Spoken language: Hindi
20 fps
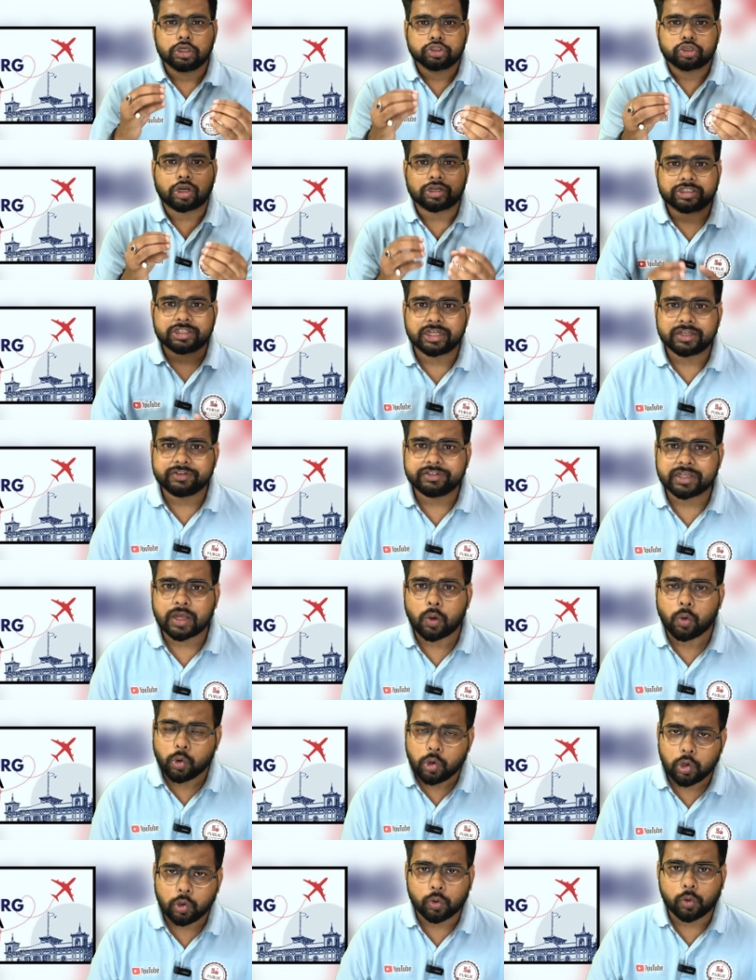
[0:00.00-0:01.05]
शॉर्ट स्टे वीज़ा
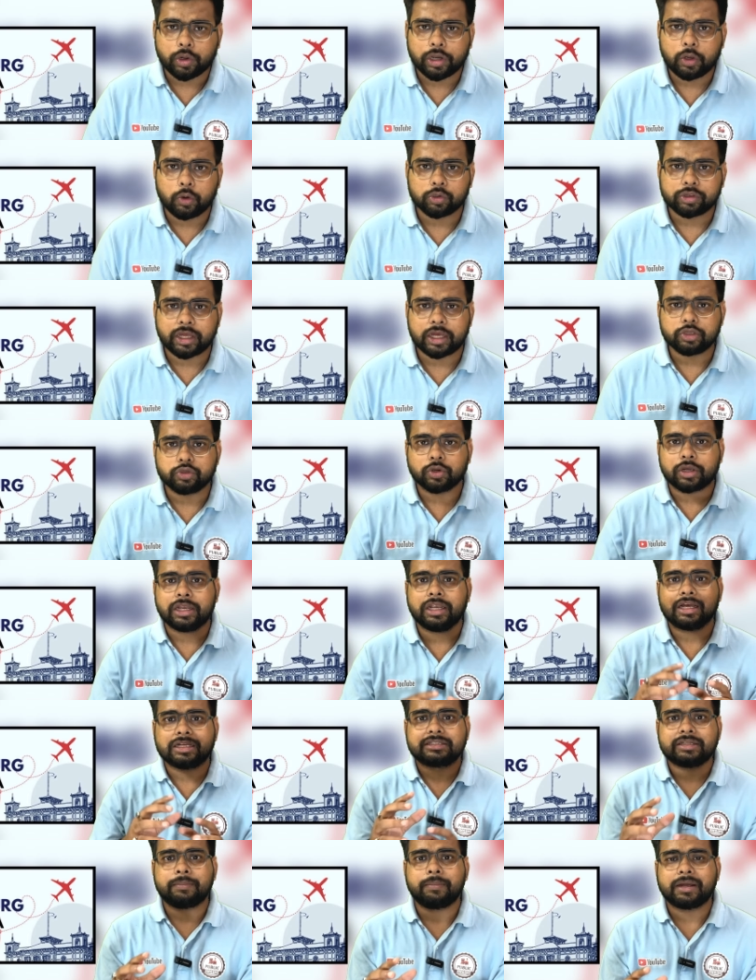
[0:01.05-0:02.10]
उन लोगों के लिए होता है जो कि
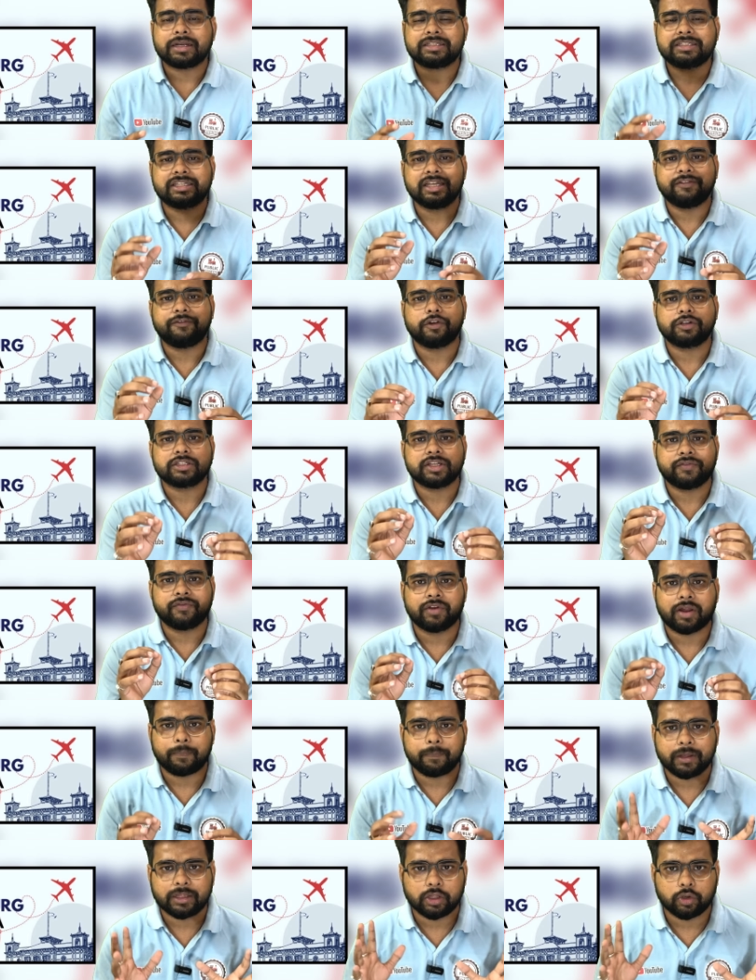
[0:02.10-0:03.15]
लग्जमबर्ग सिर्फ और सिर्फ
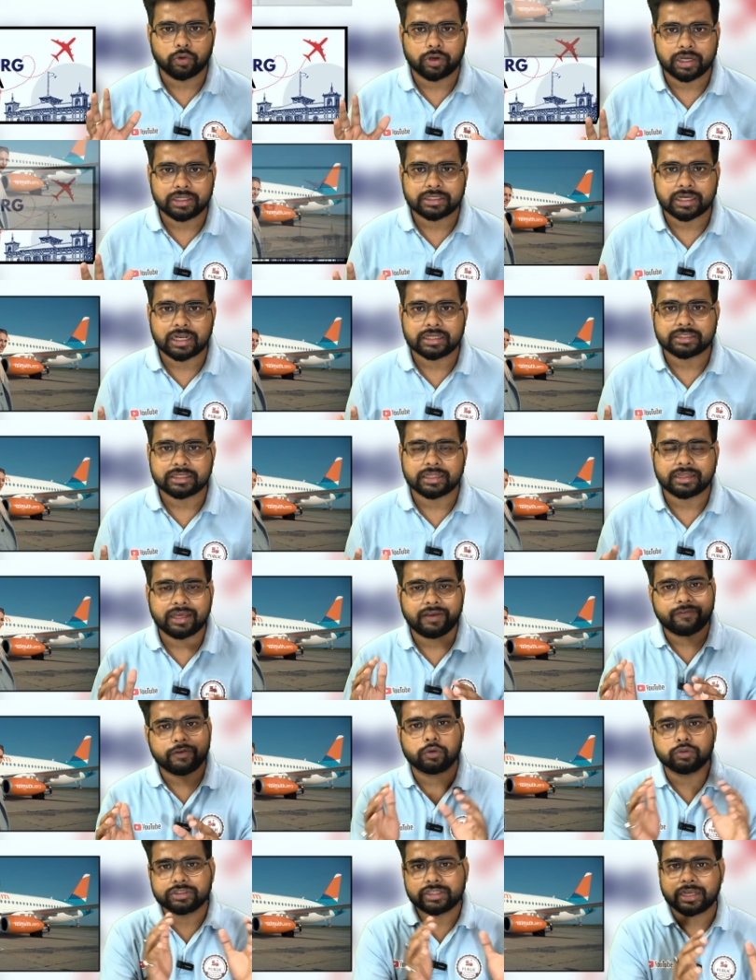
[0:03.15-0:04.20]
90 दिनों के लिए जाना चाहते हैं
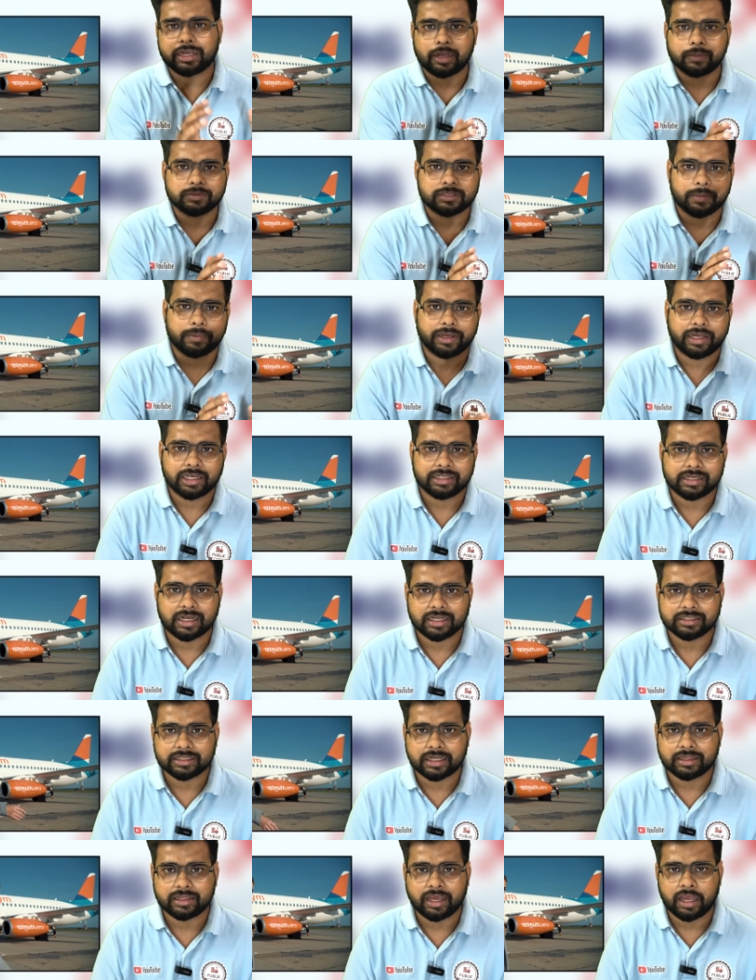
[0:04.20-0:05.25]
फिर उससे कम समय के लिए जाना
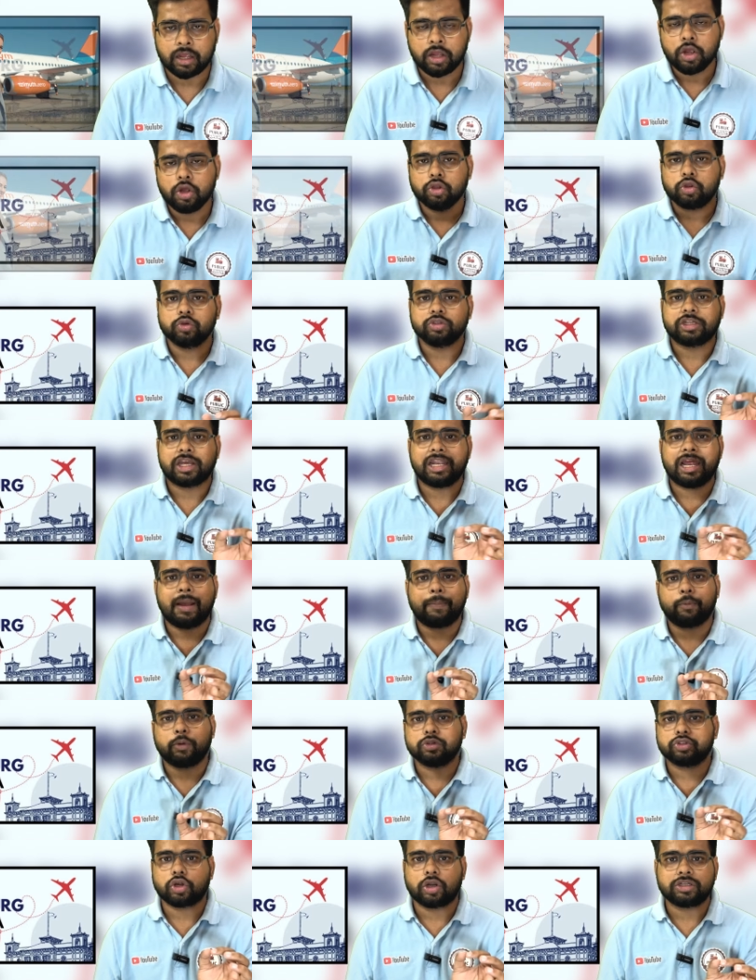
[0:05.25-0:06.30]
चाहते हैं तो उसके लिए
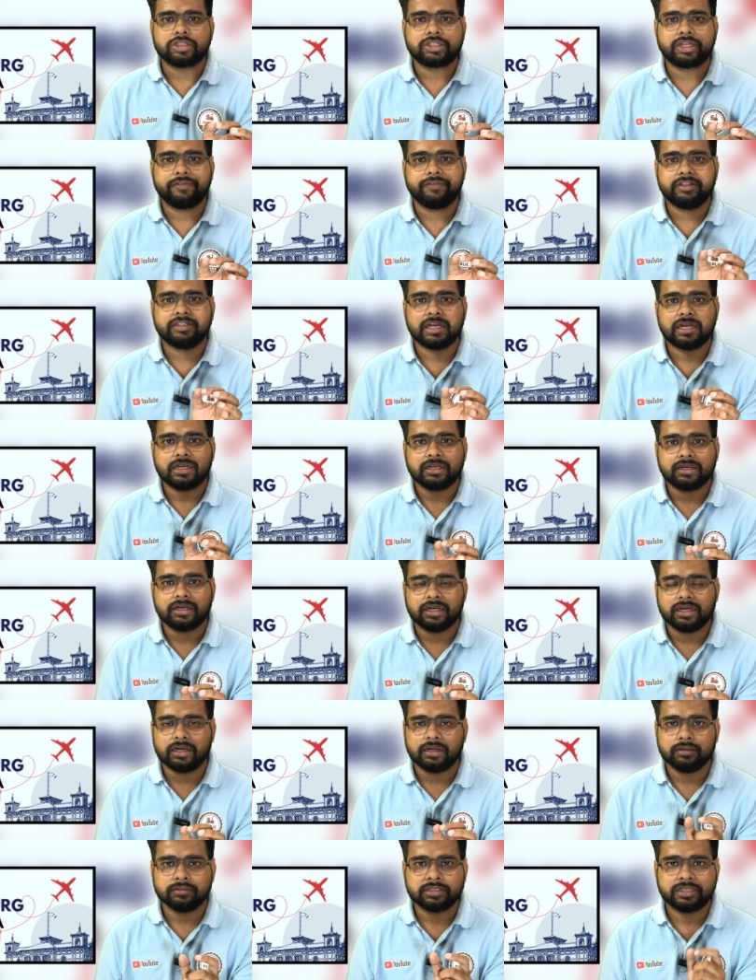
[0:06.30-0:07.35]
आपको शॉर्ट स्टे वीज़ा
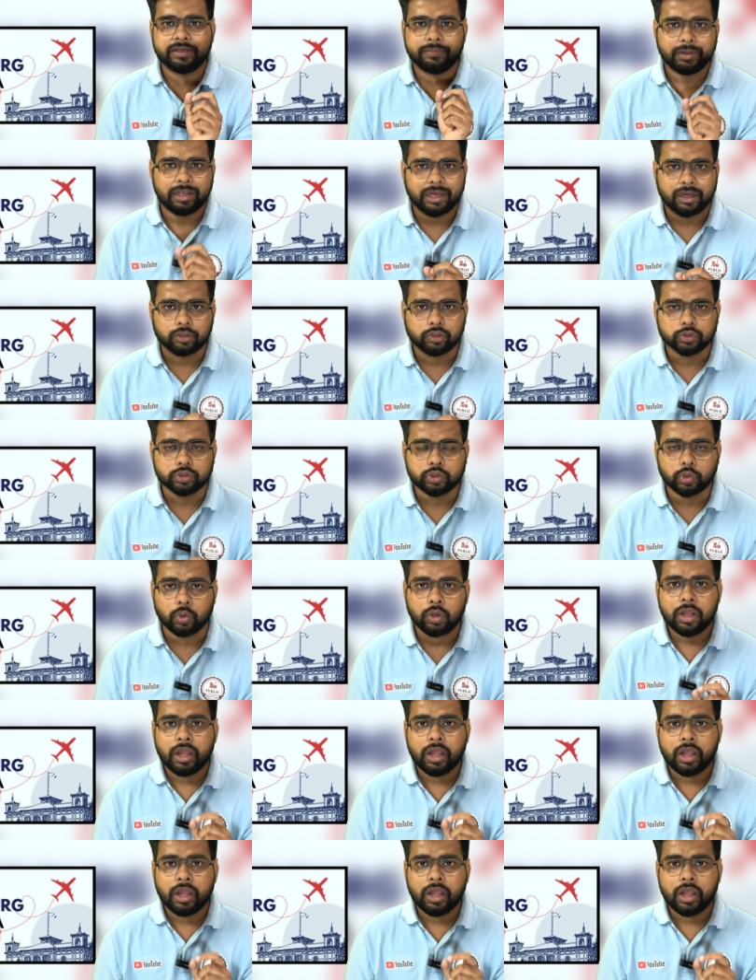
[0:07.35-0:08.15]
सी मिलेगा दोस्तों